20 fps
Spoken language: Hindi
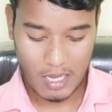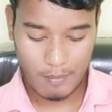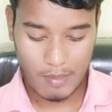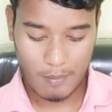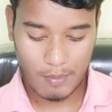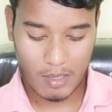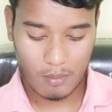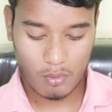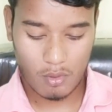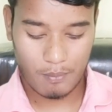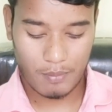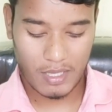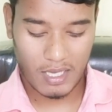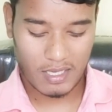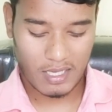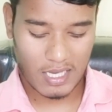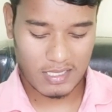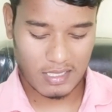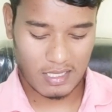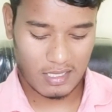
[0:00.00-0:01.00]
अब यहाँ पर आपको
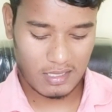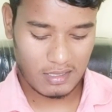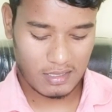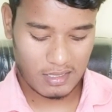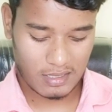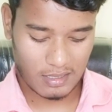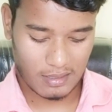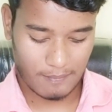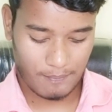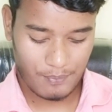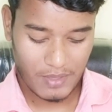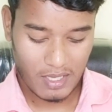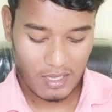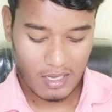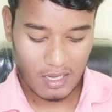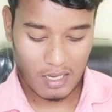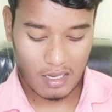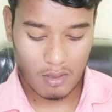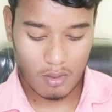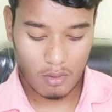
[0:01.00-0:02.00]
बैक आ जाना है ठीक है
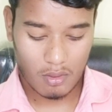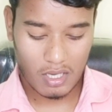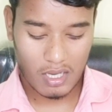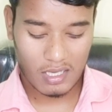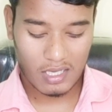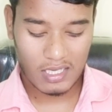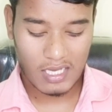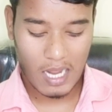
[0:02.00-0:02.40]
और